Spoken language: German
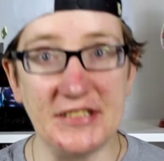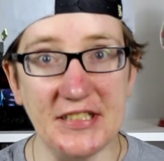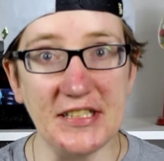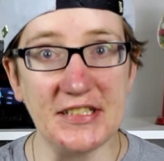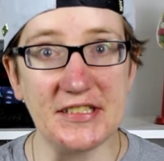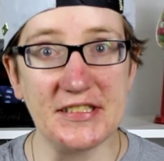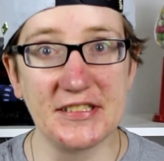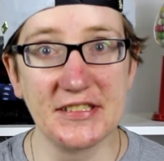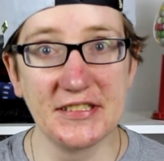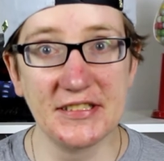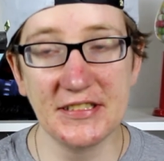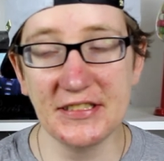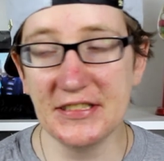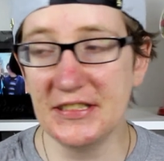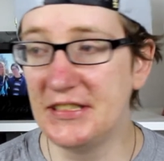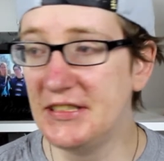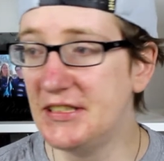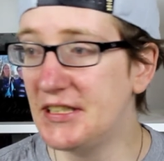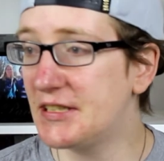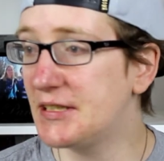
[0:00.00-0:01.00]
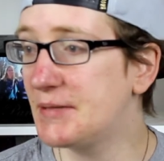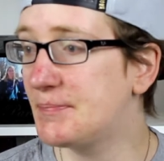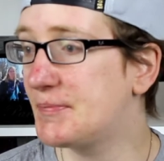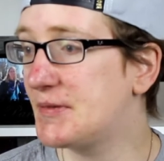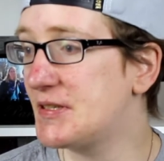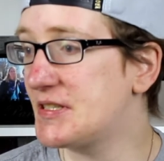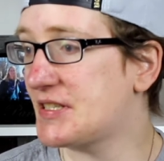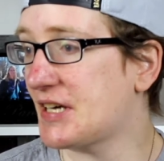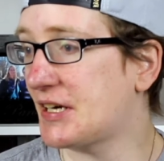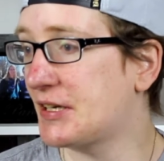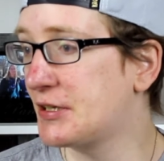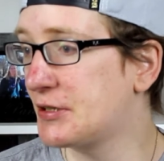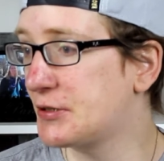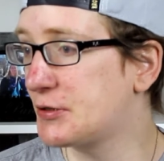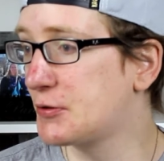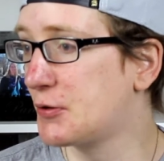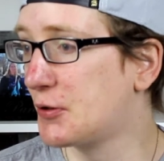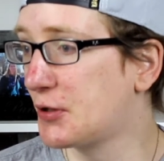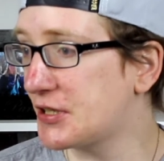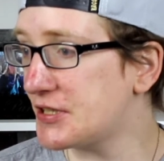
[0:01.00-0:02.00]
nächste, hier gibt es eine
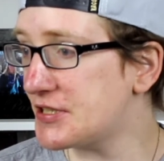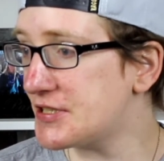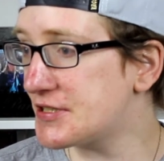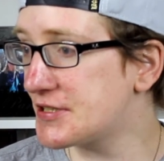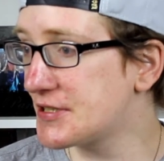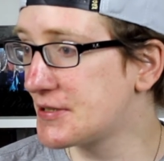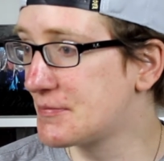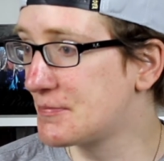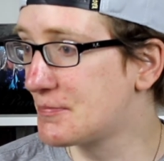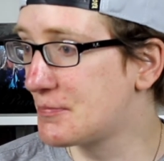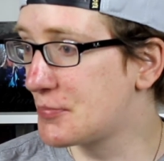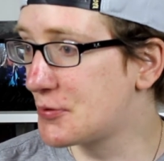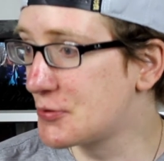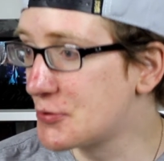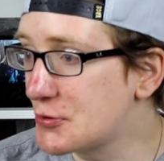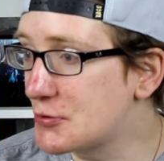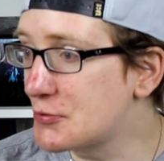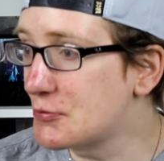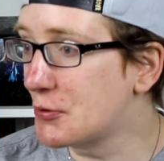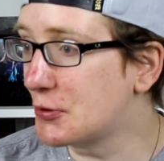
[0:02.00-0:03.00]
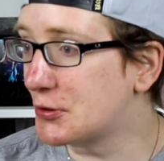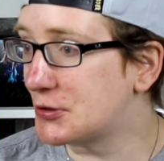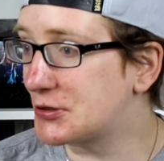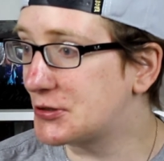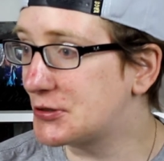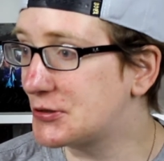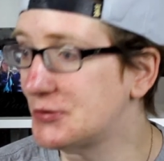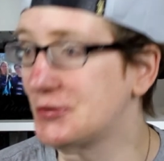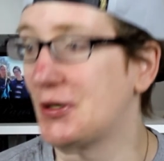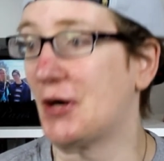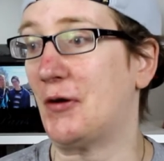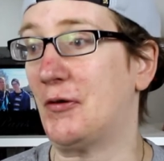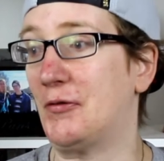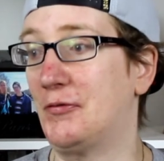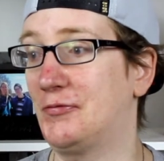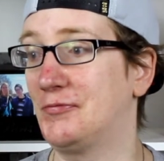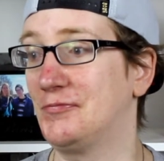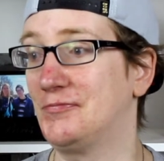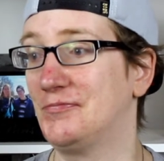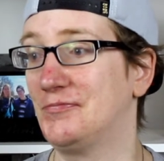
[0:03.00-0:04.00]
Touristen-Bluetooth zu kaufen.